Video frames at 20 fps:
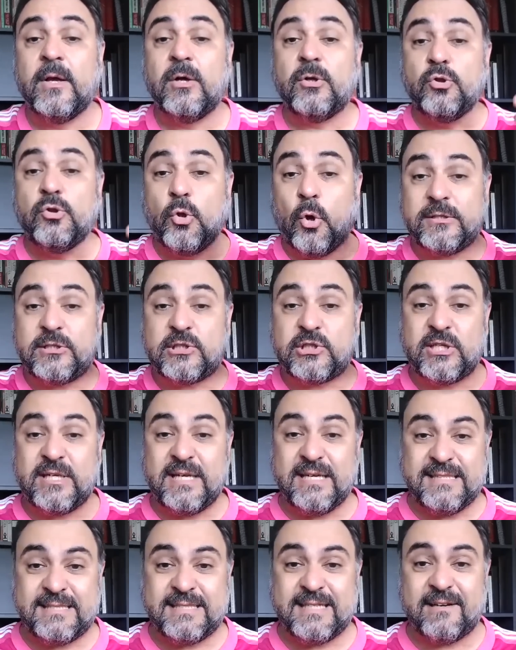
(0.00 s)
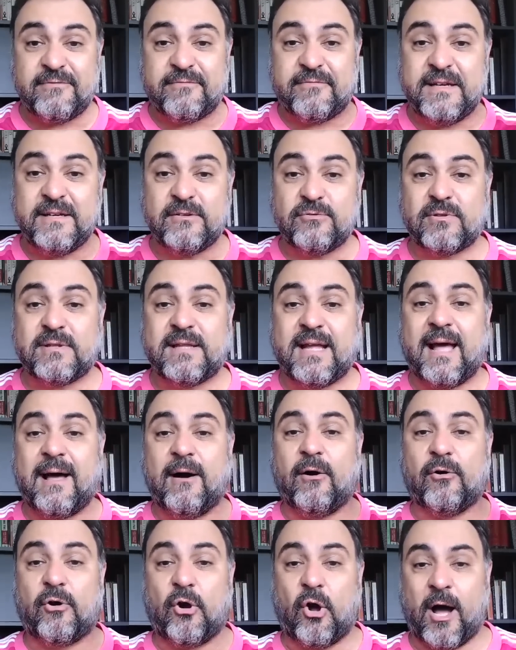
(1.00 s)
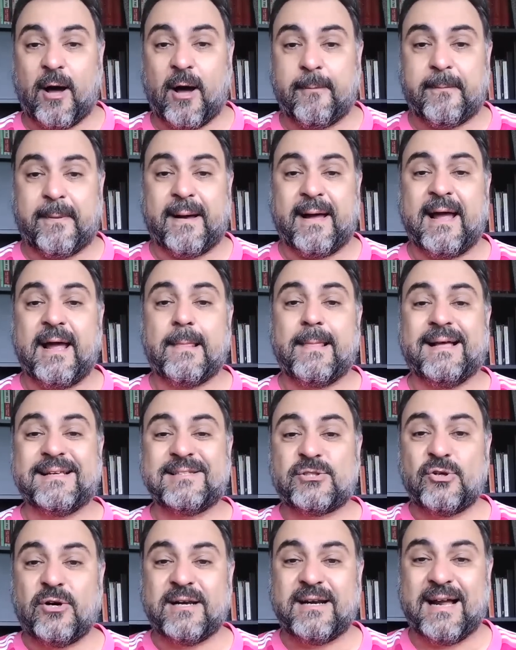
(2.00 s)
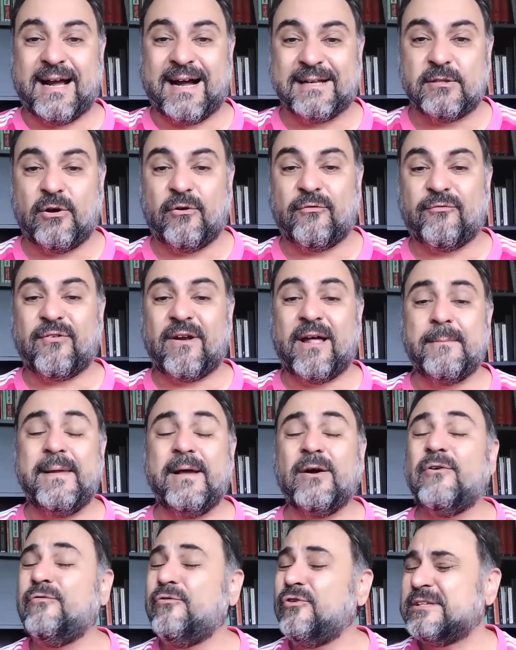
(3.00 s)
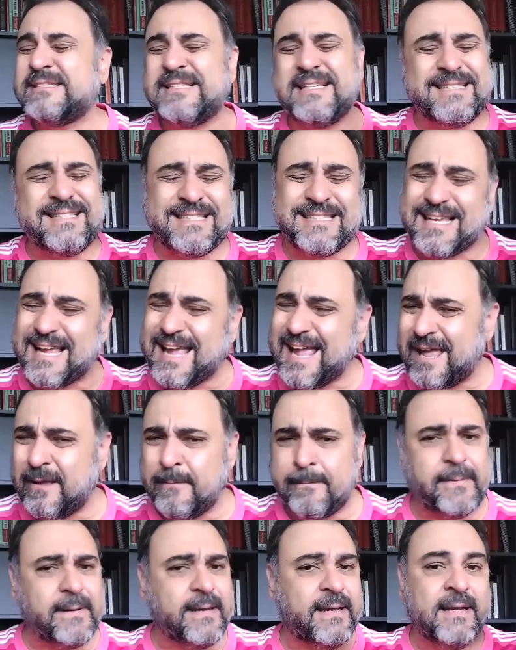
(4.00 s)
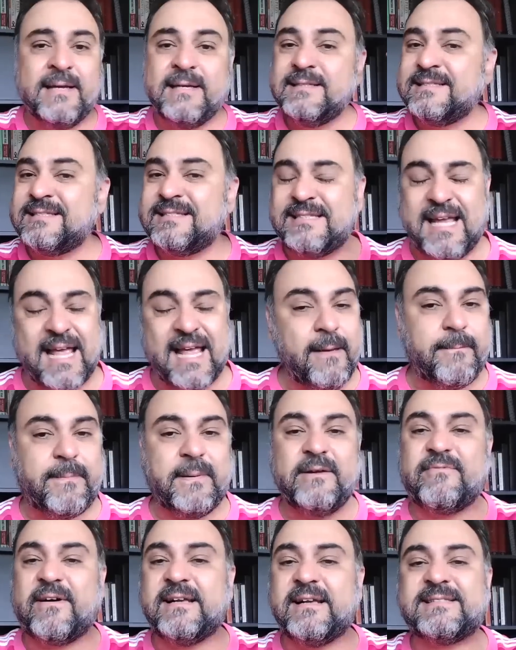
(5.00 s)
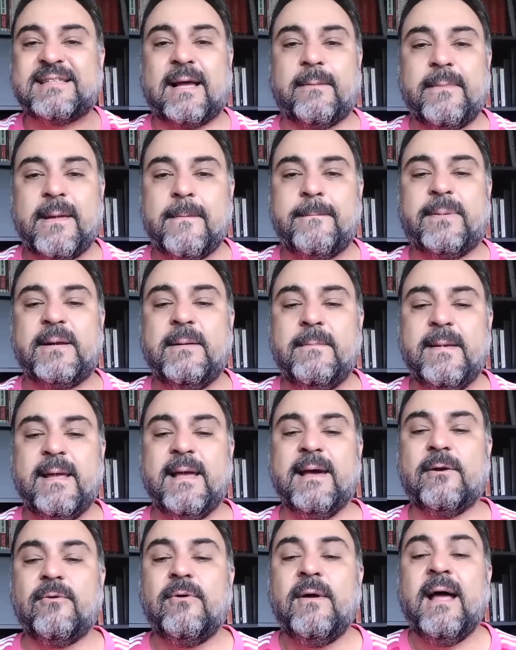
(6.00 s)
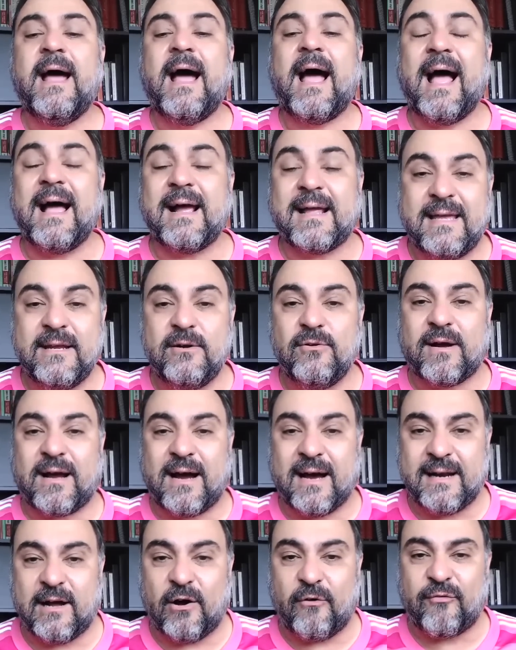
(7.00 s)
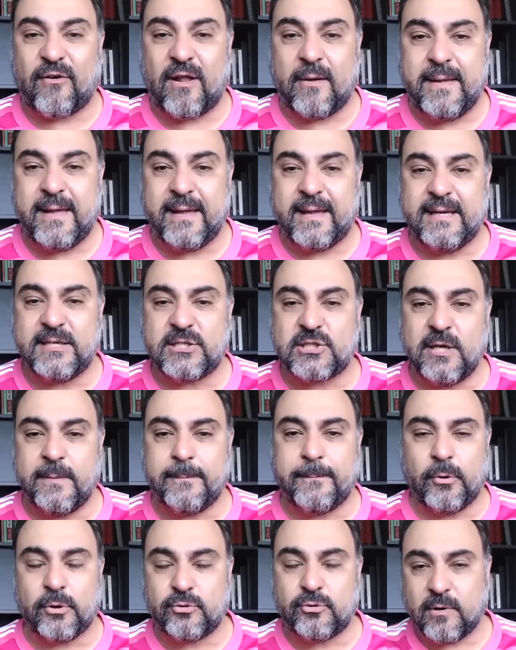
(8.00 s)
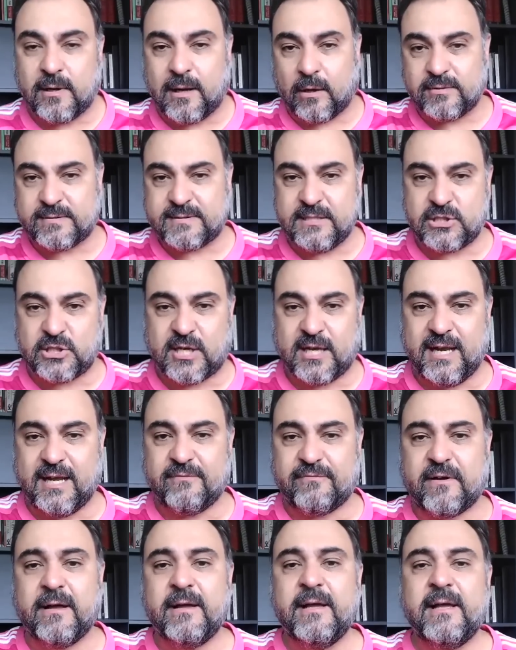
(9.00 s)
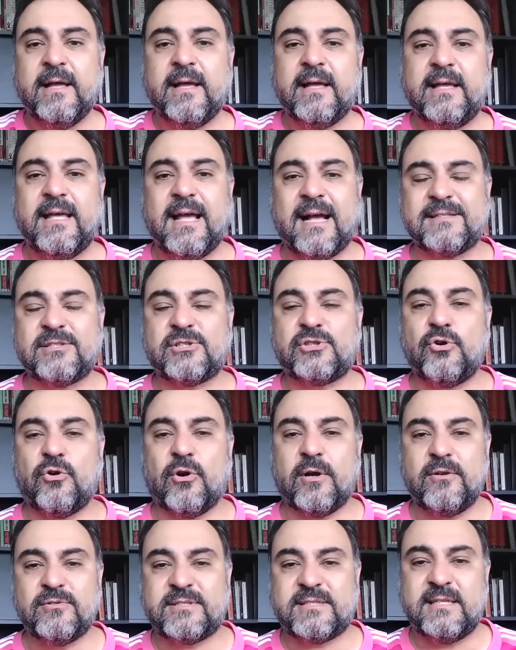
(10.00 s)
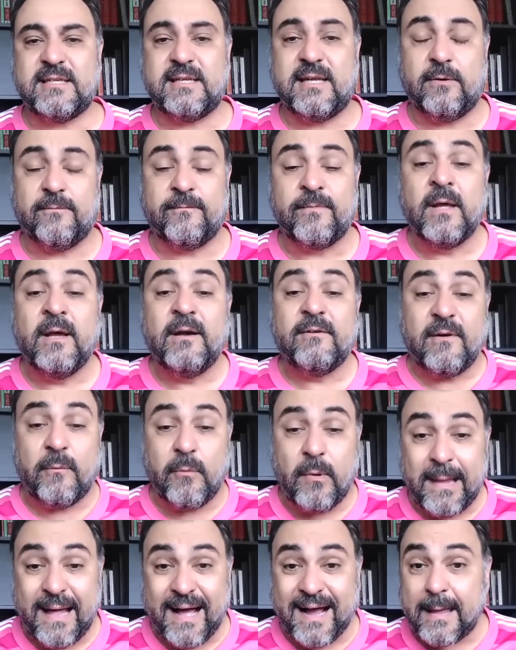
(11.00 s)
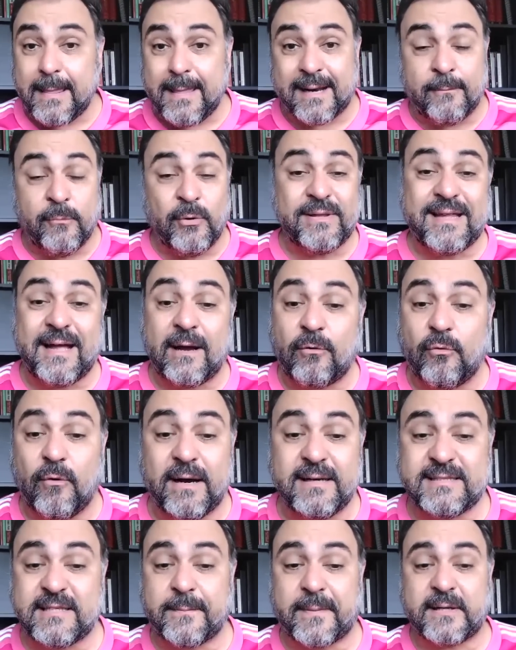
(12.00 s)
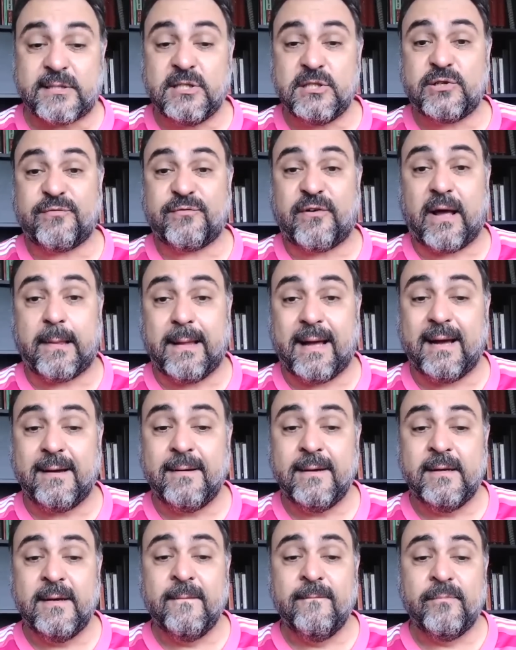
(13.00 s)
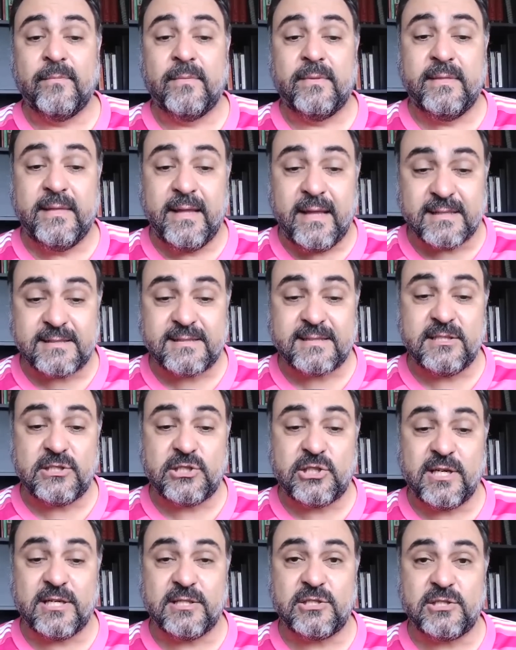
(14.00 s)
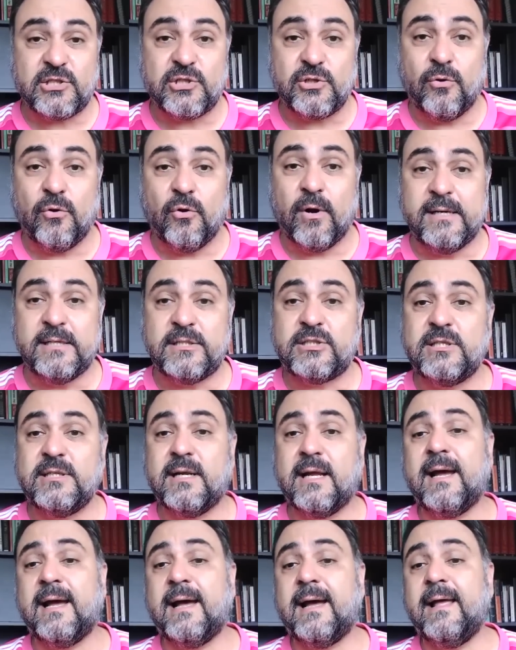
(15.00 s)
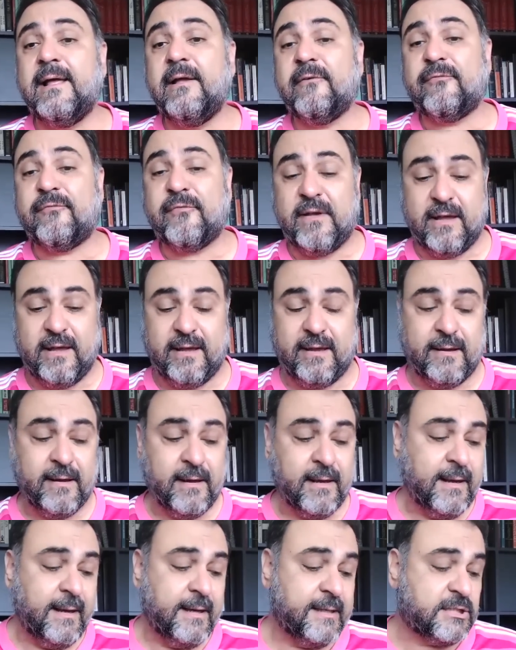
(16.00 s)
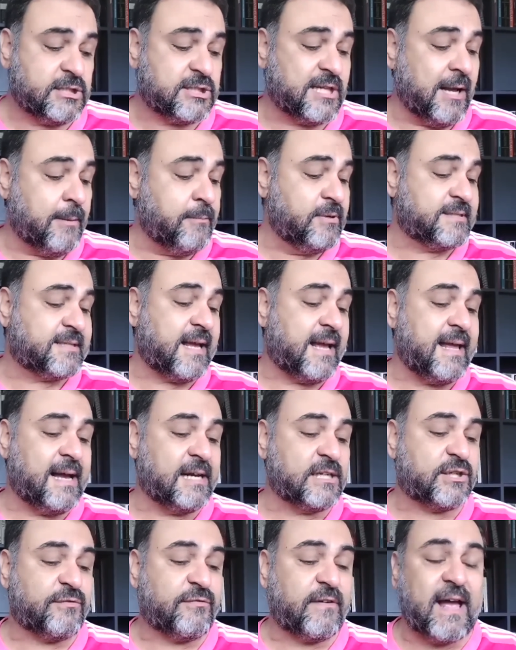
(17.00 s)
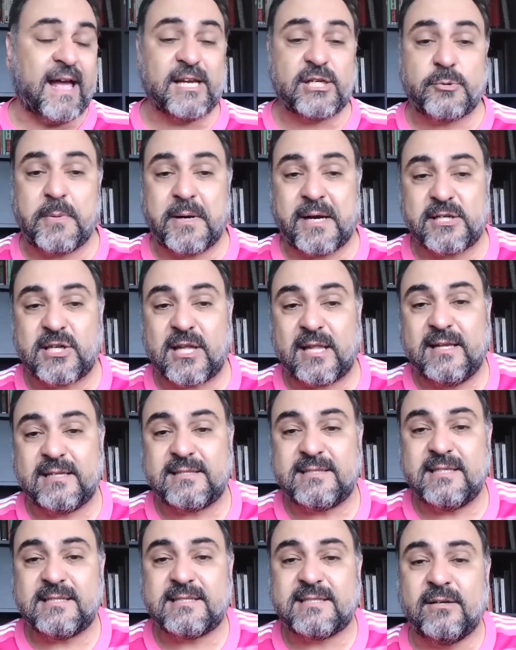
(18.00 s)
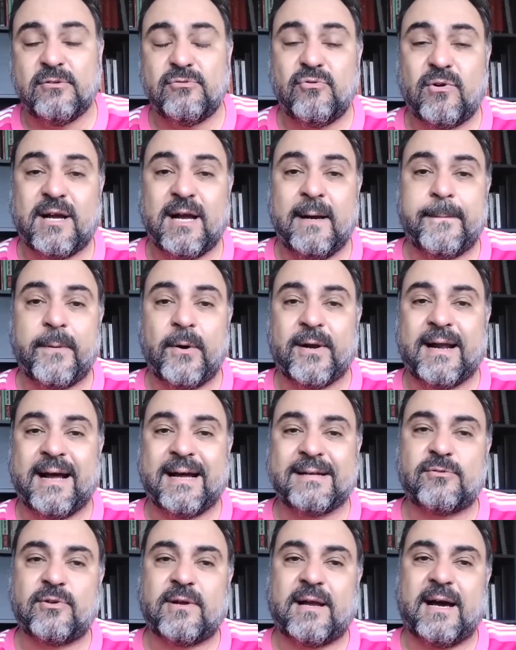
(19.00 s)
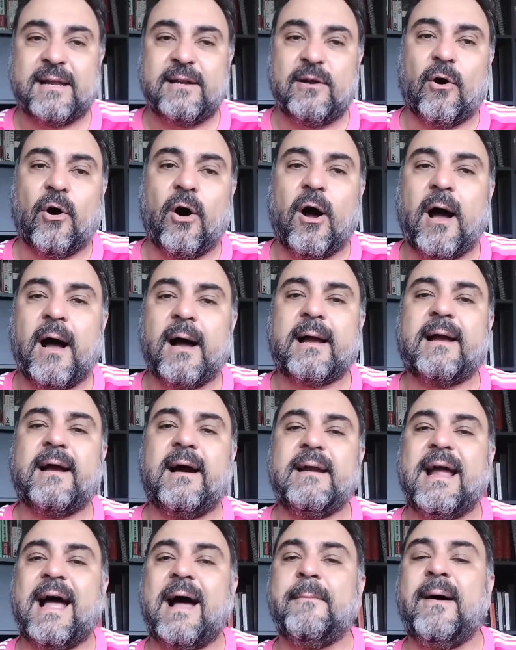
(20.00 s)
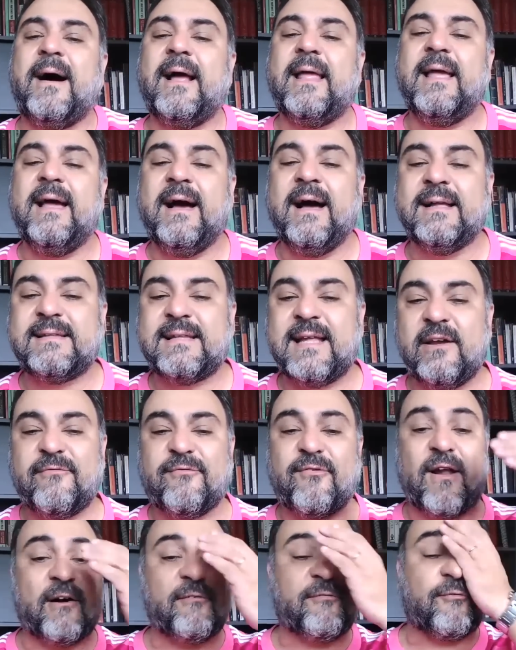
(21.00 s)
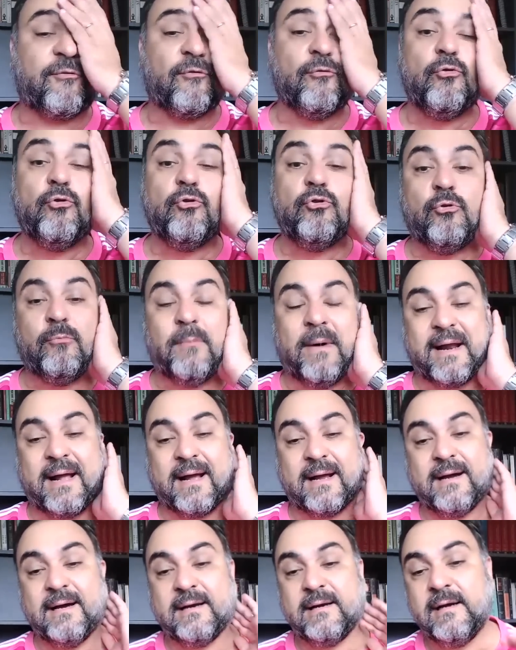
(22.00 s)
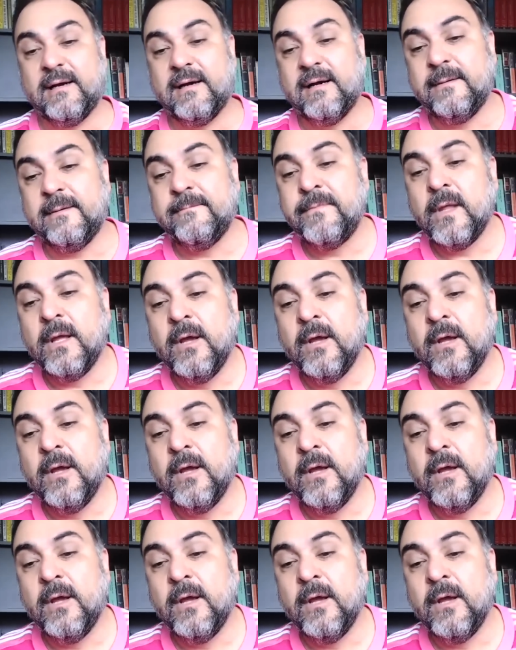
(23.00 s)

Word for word: Notícia vindo da Europa relacionada ao Flamengo, você sempre, sempre vai saber primeiro aqui no canal Flamenguista em Portugal. Se inscreva e acione o sininho. Vamos lá, galera, muita coisa para a gente falar nesse dia de hoje, né? Enfim, estamos aí às vésperas da decisão do Campeonato Carioca, né? Amanhã tem Fla-Flu no Maracanã.